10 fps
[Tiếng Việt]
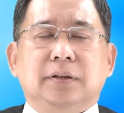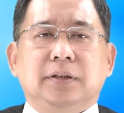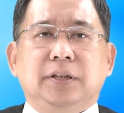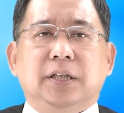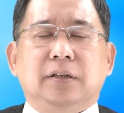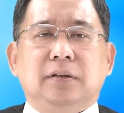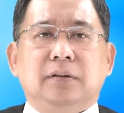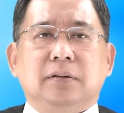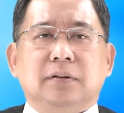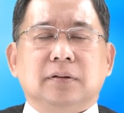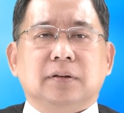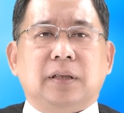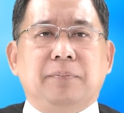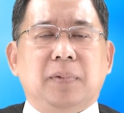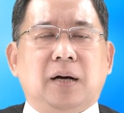những
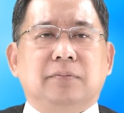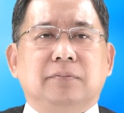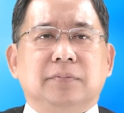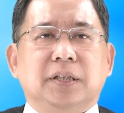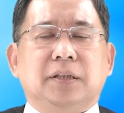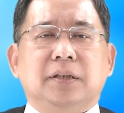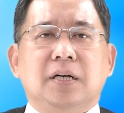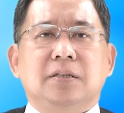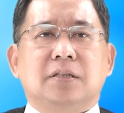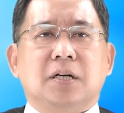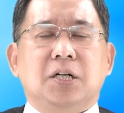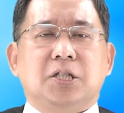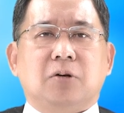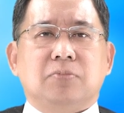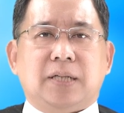tấm lòng rất đơn sơ
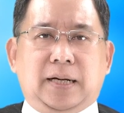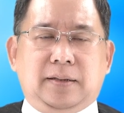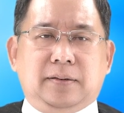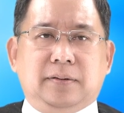trong trắng